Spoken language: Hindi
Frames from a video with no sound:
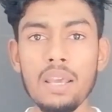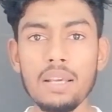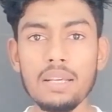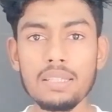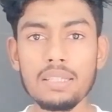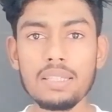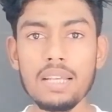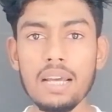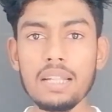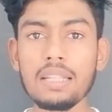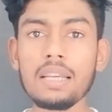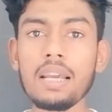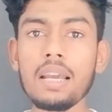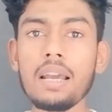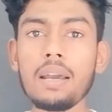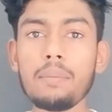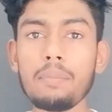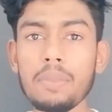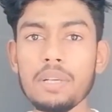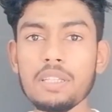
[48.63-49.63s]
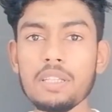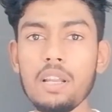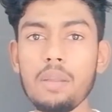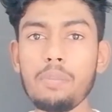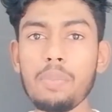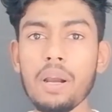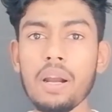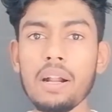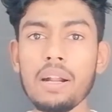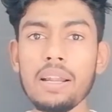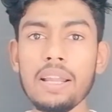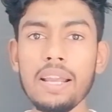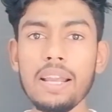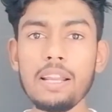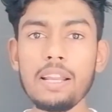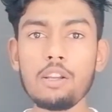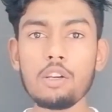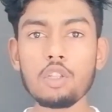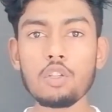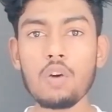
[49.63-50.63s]
जाते हैं मछली पकड़ने के
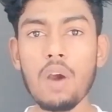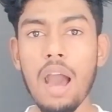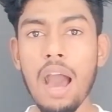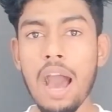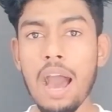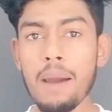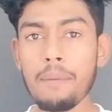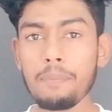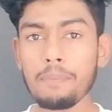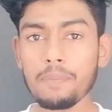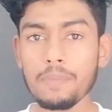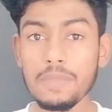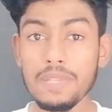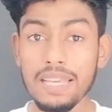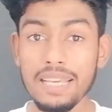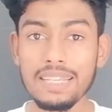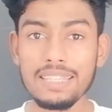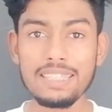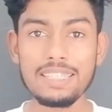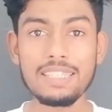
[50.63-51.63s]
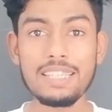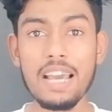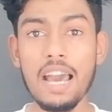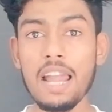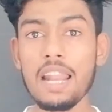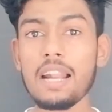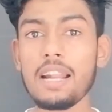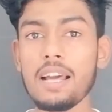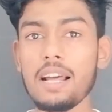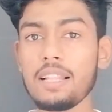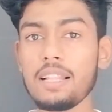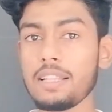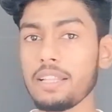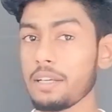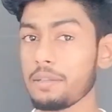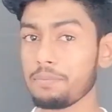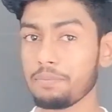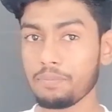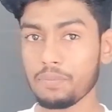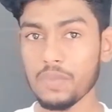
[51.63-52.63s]
लिए तो आप एक चारा डालते
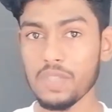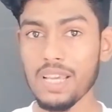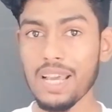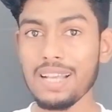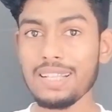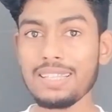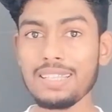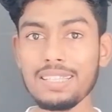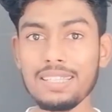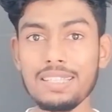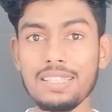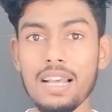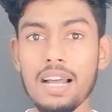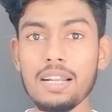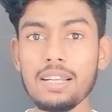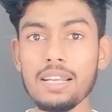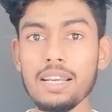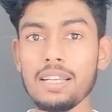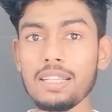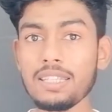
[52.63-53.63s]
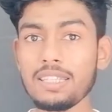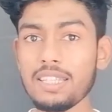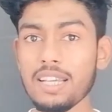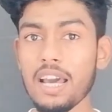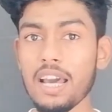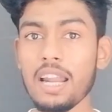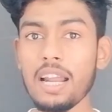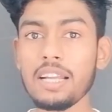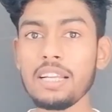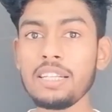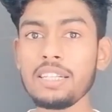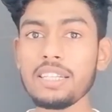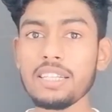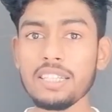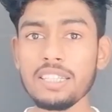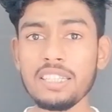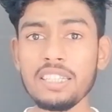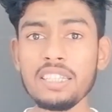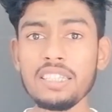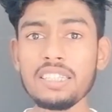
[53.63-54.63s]
हैं क्या डालते हैं चारा
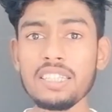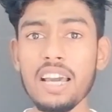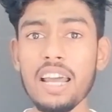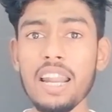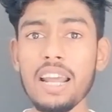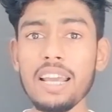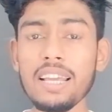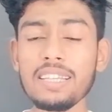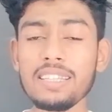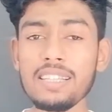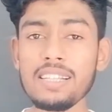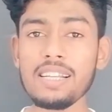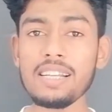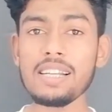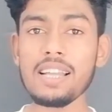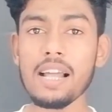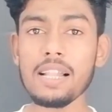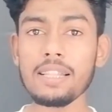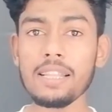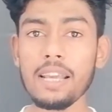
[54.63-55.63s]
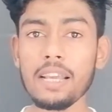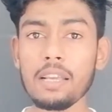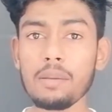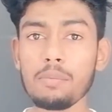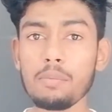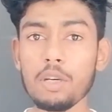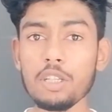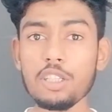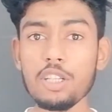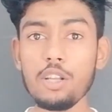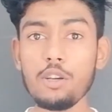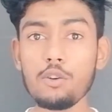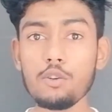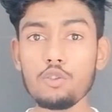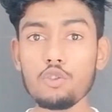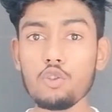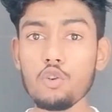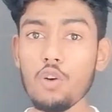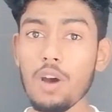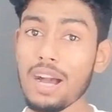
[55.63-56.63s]
इंटरेस्टिंग चारा इसलिए डालते हैं कि मछली को
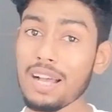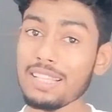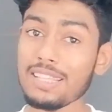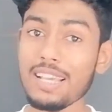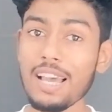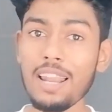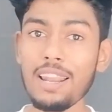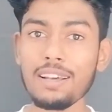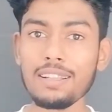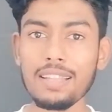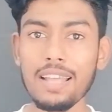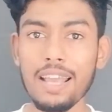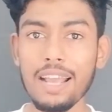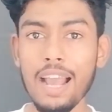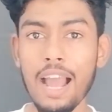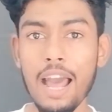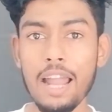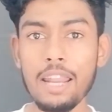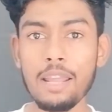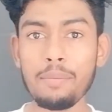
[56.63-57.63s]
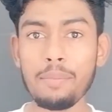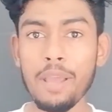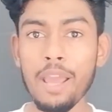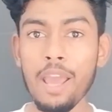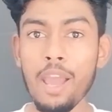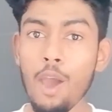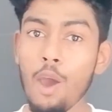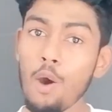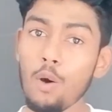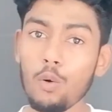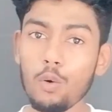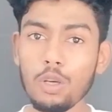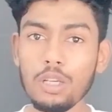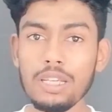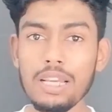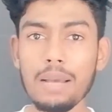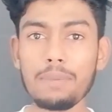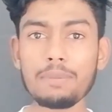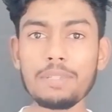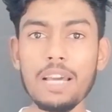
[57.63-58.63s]
जो अच्छा लगता है खाने में
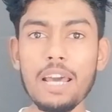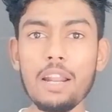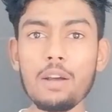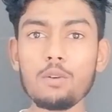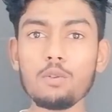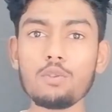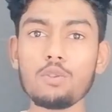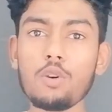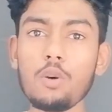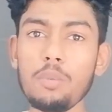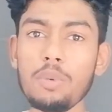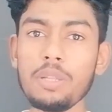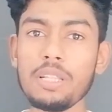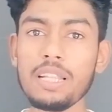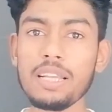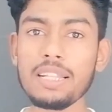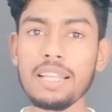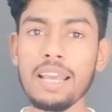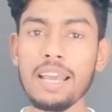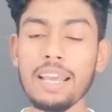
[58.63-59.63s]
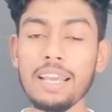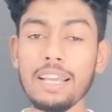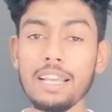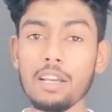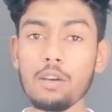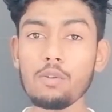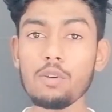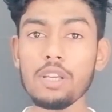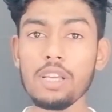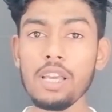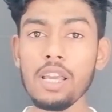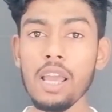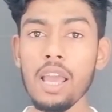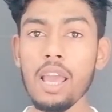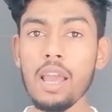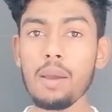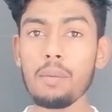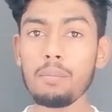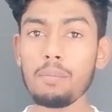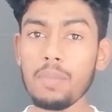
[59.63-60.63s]
वही आप चारा उसको भी देते हैं क्योंकि
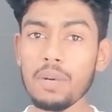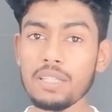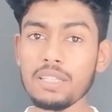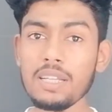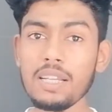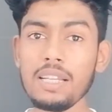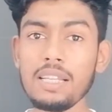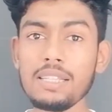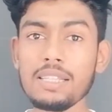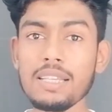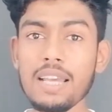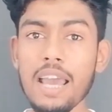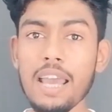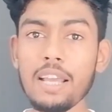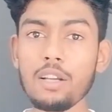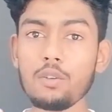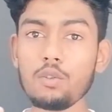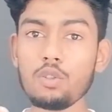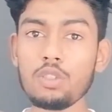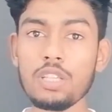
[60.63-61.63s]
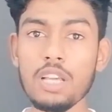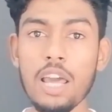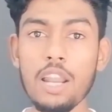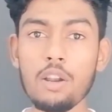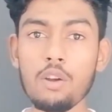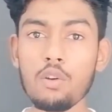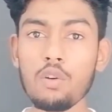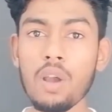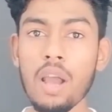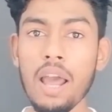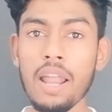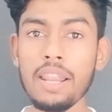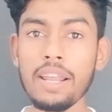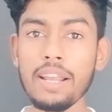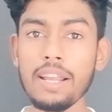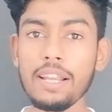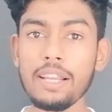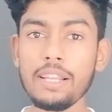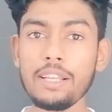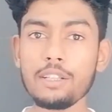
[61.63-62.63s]
मछली जाएगी उस चारे को खाने
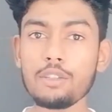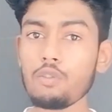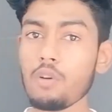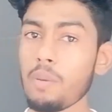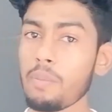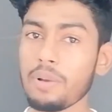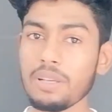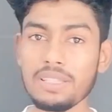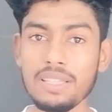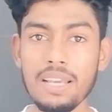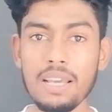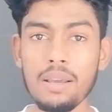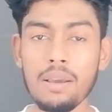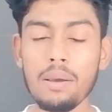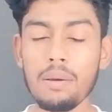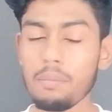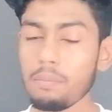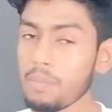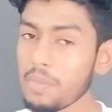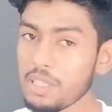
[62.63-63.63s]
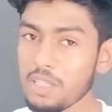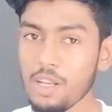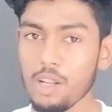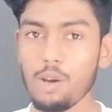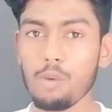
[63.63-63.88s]
के लिए तो आप ऐसे मछली को